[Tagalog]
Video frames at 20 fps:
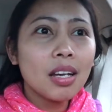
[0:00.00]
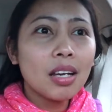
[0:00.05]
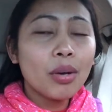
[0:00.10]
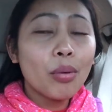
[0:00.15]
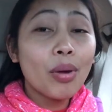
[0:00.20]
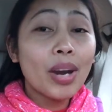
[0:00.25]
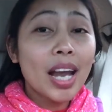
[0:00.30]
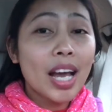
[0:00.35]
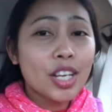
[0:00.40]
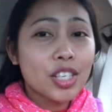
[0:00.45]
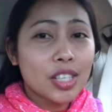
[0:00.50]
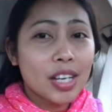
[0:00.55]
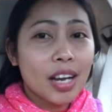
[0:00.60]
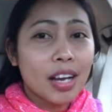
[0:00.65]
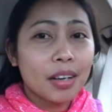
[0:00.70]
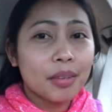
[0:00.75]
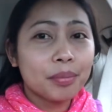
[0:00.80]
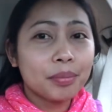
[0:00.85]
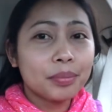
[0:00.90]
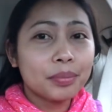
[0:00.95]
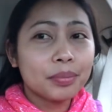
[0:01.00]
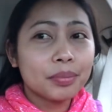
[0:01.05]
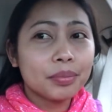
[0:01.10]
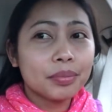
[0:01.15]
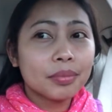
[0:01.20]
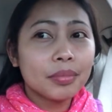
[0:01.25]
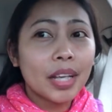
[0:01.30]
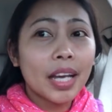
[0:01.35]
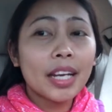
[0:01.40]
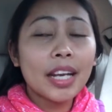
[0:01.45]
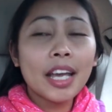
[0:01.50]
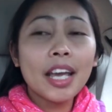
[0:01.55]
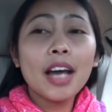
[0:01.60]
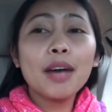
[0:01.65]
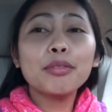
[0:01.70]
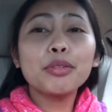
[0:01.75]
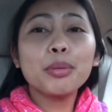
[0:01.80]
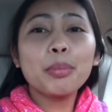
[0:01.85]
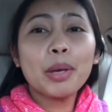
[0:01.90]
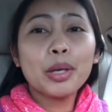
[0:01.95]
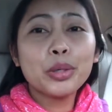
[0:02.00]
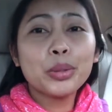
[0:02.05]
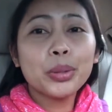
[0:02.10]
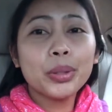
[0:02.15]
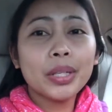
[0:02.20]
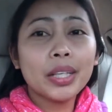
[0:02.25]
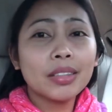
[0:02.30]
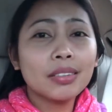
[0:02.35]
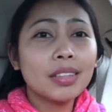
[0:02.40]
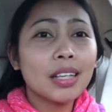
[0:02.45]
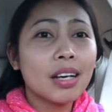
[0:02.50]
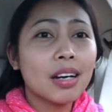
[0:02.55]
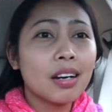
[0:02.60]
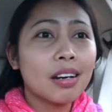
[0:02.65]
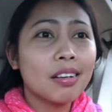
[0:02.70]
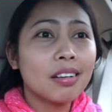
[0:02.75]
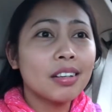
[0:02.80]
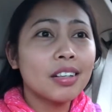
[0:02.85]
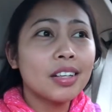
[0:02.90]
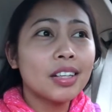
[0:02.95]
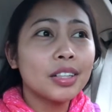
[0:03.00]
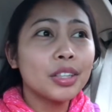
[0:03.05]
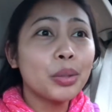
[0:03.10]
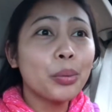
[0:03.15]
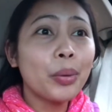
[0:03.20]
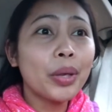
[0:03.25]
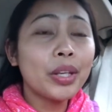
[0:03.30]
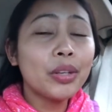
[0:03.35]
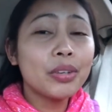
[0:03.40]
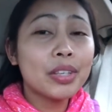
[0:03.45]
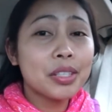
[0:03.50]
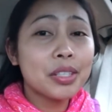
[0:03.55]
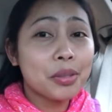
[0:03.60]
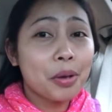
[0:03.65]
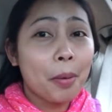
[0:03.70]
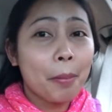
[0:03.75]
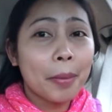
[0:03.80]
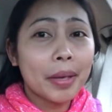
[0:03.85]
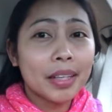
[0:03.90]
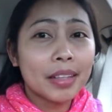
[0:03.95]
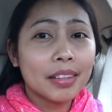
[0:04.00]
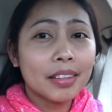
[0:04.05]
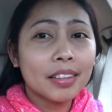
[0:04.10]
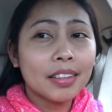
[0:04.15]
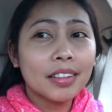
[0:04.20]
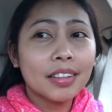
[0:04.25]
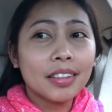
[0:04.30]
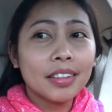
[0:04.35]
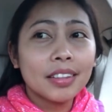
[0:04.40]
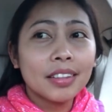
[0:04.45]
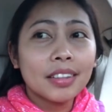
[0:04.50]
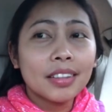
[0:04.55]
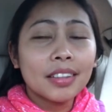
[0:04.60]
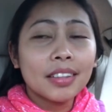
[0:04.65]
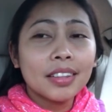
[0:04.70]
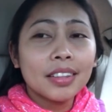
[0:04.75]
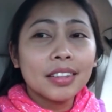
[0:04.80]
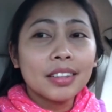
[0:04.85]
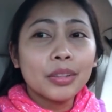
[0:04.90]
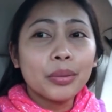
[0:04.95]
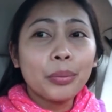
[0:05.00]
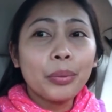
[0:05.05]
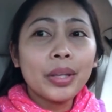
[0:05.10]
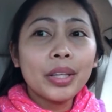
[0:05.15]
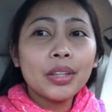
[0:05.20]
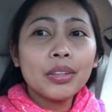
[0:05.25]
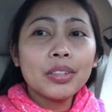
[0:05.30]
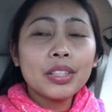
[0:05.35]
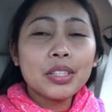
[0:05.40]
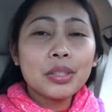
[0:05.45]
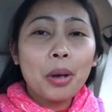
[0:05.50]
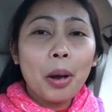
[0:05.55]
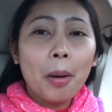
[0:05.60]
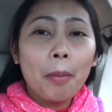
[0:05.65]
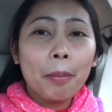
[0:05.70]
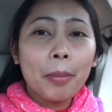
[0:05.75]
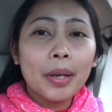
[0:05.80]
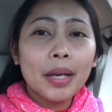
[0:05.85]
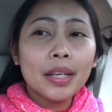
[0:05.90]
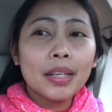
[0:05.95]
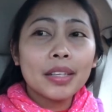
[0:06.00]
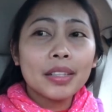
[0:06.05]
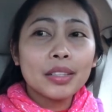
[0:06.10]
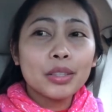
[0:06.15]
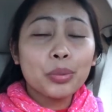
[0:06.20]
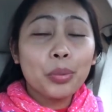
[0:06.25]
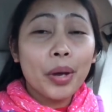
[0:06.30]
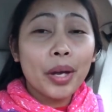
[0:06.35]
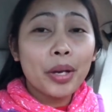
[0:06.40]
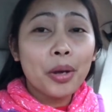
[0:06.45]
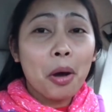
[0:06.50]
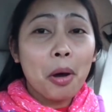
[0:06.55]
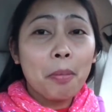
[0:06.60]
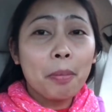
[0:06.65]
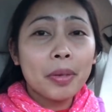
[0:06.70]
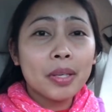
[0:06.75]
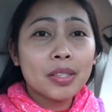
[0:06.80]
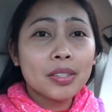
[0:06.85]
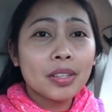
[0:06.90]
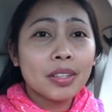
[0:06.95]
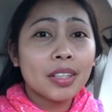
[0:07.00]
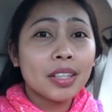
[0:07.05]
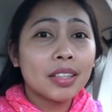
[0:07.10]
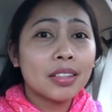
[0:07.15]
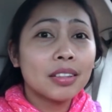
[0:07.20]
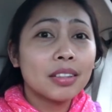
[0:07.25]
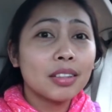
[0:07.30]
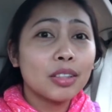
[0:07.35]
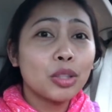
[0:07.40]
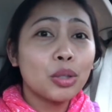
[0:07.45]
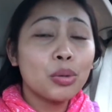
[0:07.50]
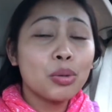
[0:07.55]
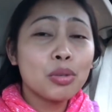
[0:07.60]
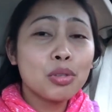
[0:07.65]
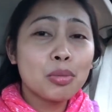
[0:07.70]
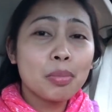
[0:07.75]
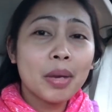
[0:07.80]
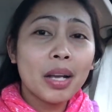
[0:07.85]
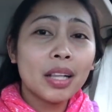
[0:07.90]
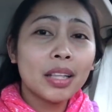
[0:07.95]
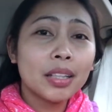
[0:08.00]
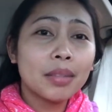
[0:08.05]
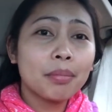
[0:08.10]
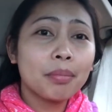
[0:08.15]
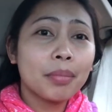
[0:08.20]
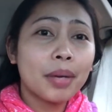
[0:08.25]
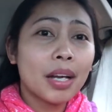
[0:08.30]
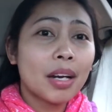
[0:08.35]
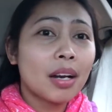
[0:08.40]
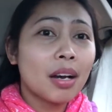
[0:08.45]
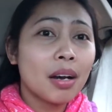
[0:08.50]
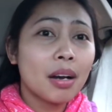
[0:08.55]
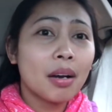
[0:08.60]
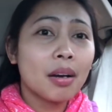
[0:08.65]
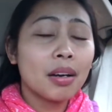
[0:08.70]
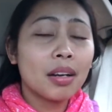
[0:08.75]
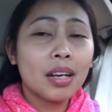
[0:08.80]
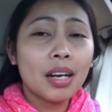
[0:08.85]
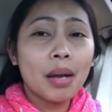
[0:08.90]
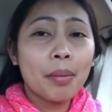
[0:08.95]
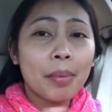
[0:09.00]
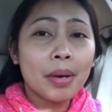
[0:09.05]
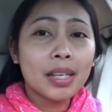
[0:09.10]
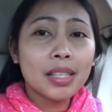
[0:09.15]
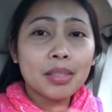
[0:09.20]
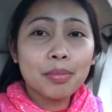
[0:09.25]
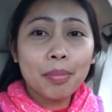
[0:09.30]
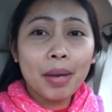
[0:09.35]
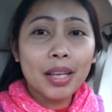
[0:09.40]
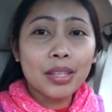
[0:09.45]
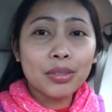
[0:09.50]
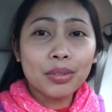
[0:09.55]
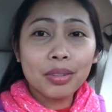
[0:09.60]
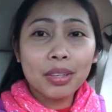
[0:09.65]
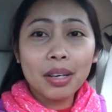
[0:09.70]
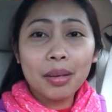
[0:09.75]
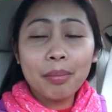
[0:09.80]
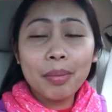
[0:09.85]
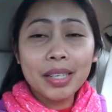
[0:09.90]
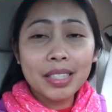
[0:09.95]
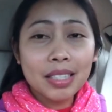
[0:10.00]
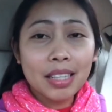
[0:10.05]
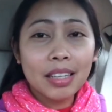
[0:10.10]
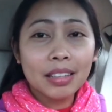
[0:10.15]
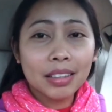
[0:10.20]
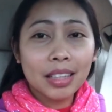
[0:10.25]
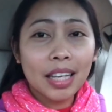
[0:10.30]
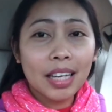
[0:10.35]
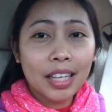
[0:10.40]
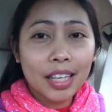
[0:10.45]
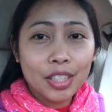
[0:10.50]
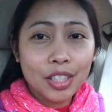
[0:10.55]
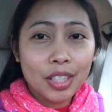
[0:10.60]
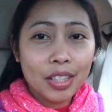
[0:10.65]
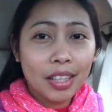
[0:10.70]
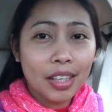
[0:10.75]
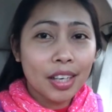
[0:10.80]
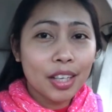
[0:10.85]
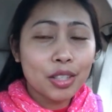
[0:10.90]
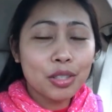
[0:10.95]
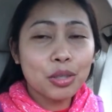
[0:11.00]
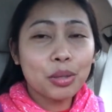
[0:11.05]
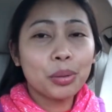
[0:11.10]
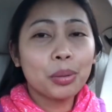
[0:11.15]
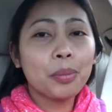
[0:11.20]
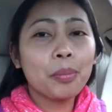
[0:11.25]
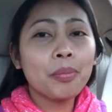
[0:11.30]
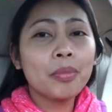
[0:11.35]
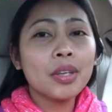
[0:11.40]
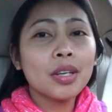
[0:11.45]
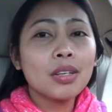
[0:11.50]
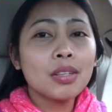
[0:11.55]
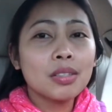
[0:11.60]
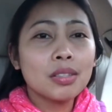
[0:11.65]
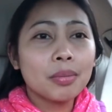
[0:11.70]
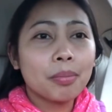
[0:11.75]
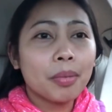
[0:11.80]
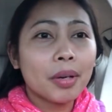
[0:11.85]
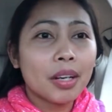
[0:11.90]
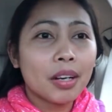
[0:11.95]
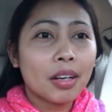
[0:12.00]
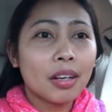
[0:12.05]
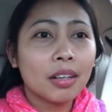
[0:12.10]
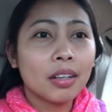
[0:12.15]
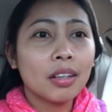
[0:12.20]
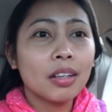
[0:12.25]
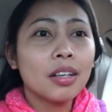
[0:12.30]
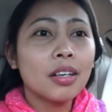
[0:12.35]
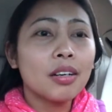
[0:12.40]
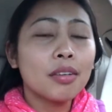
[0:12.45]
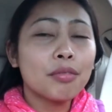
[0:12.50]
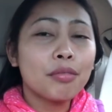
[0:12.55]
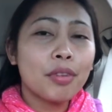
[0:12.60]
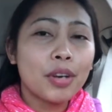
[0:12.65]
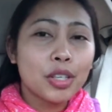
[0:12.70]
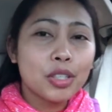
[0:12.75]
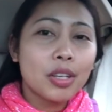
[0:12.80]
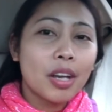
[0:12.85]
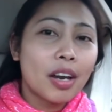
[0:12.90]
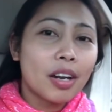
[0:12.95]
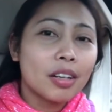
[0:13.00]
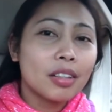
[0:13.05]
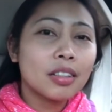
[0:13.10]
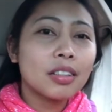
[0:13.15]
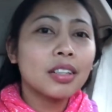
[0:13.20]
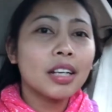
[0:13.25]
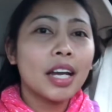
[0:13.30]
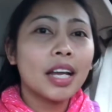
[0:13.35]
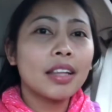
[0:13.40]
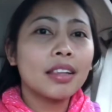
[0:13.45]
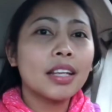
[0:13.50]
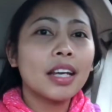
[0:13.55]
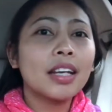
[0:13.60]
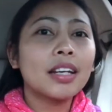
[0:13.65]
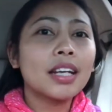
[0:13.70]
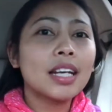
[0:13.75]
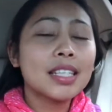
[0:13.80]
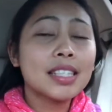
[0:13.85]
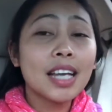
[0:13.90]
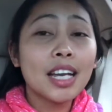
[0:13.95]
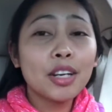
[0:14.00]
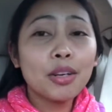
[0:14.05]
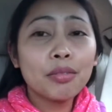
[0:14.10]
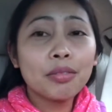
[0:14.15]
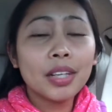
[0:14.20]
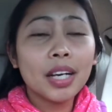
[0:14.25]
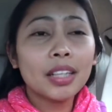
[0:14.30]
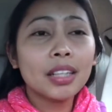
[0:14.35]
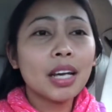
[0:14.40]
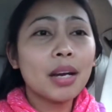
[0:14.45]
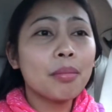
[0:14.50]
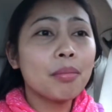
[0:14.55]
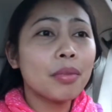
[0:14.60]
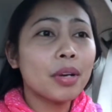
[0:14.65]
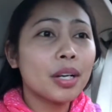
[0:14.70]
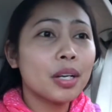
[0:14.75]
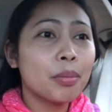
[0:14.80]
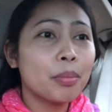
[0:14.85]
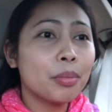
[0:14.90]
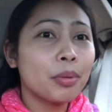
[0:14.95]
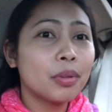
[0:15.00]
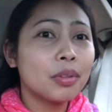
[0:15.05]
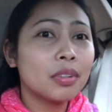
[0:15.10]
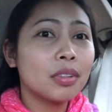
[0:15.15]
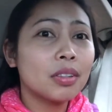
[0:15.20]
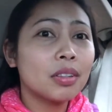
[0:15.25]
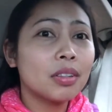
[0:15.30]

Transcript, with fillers: Wala siya. And I have to make sure that the, uh, the window is open the window is open, is wide open so that yung smell para labas, pasok, labas lang talaga siya diretso. So parang fresh air and then aside of that I'm gonna put